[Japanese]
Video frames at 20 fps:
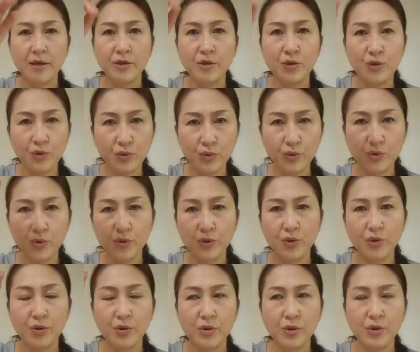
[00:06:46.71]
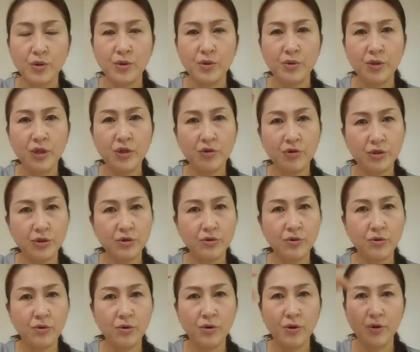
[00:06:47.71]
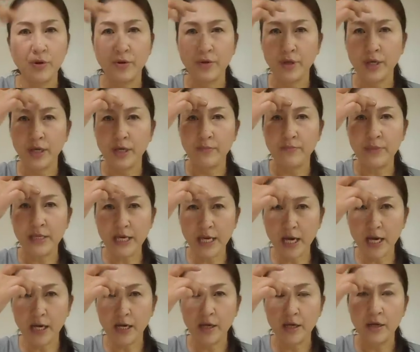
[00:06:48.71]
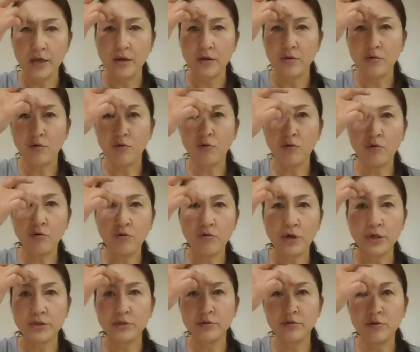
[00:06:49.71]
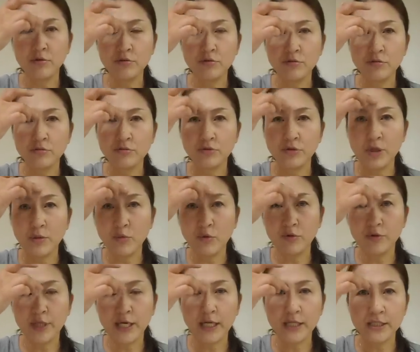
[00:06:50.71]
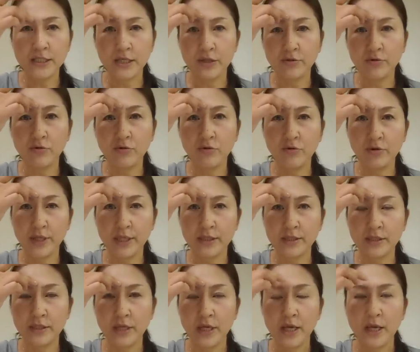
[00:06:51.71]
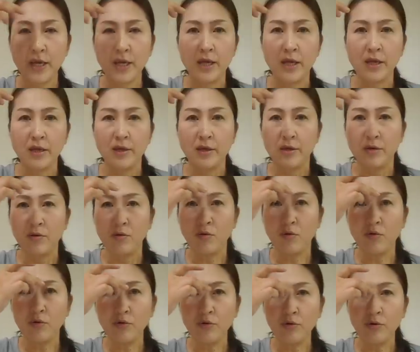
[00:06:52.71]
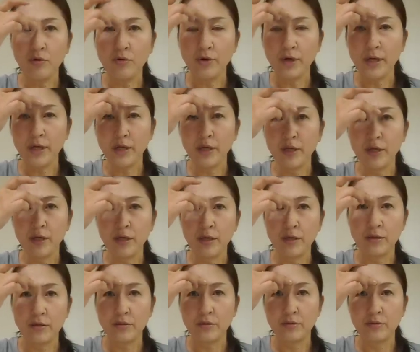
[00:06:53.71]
球命の、えー、宮ここはすごくとても大事なところです。ここの、えー、